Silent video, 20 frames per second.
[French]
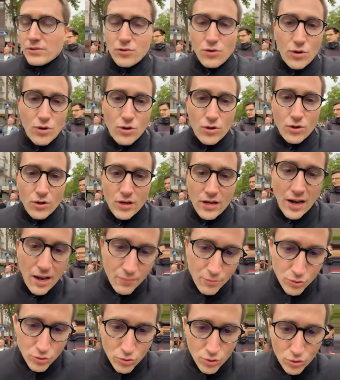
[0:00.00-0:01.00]
parce que
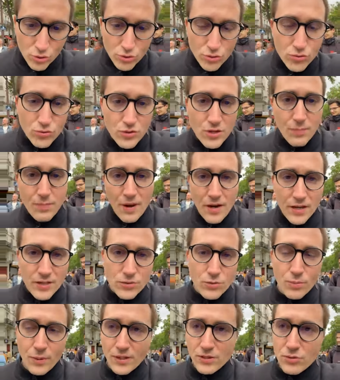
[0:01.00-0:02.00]
la mesure dont je vous ai
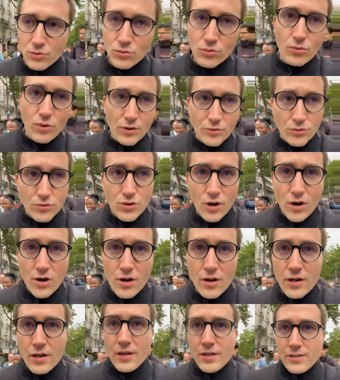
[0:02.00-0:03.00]
parlé, suppression du droit du
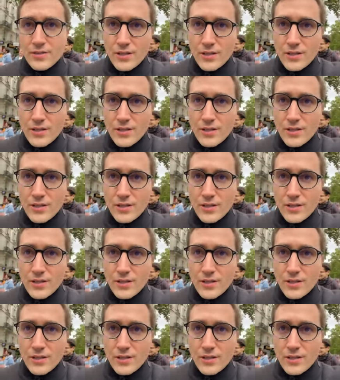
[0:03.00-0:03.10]
sol,